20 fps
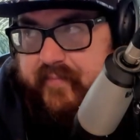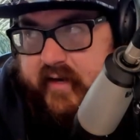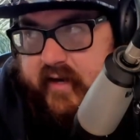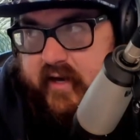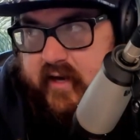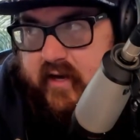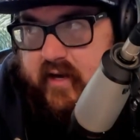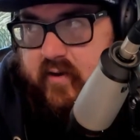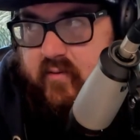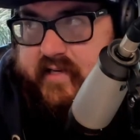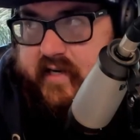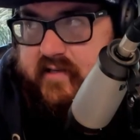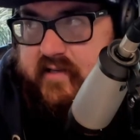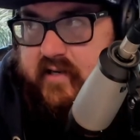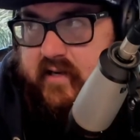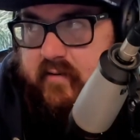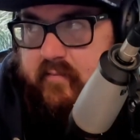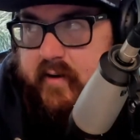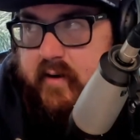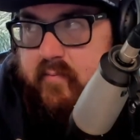y usás
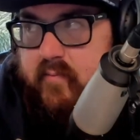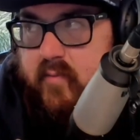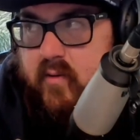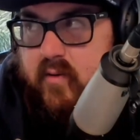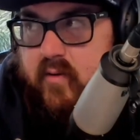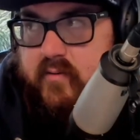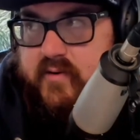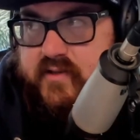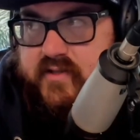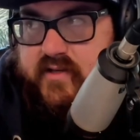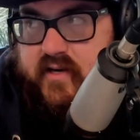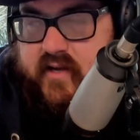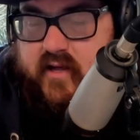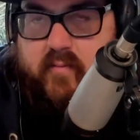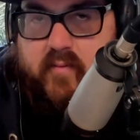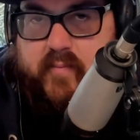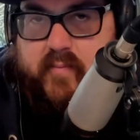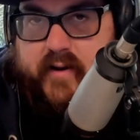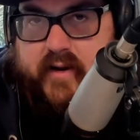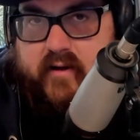el mismo
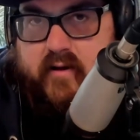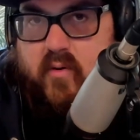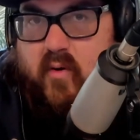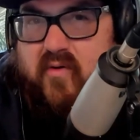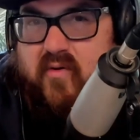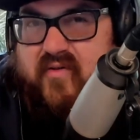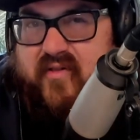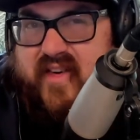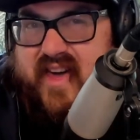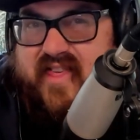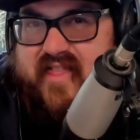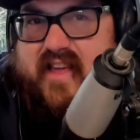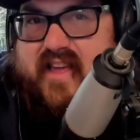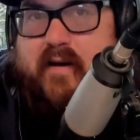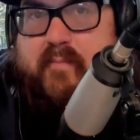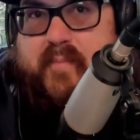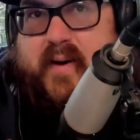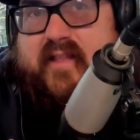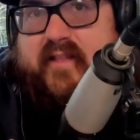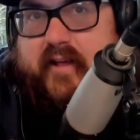sistema operativo desde
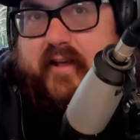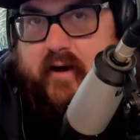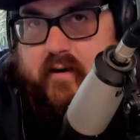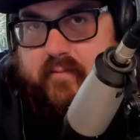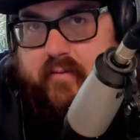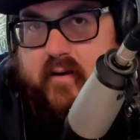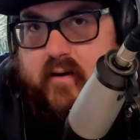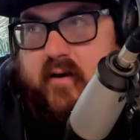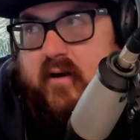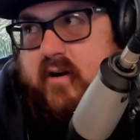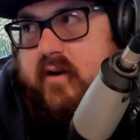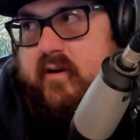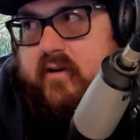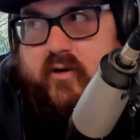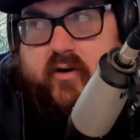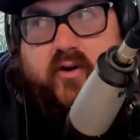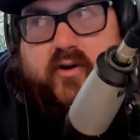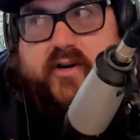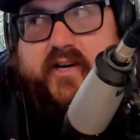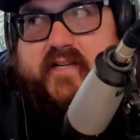el pendrive.
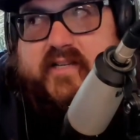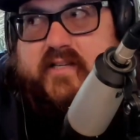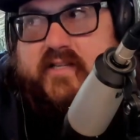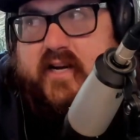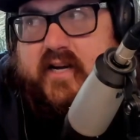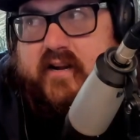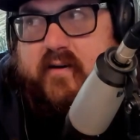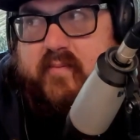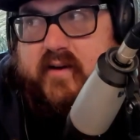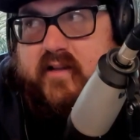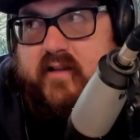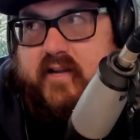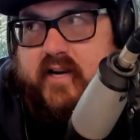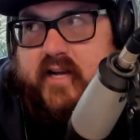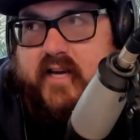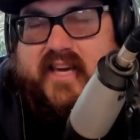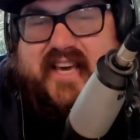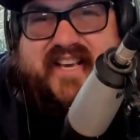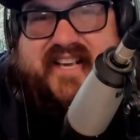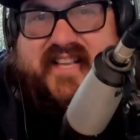No necesariamente
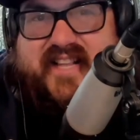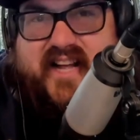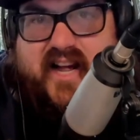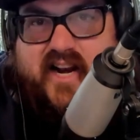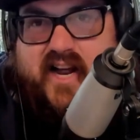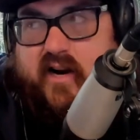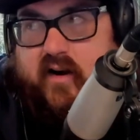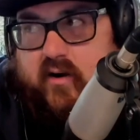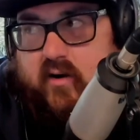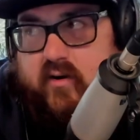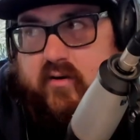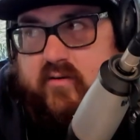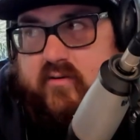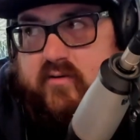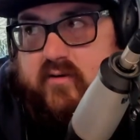tenés que instalarlo.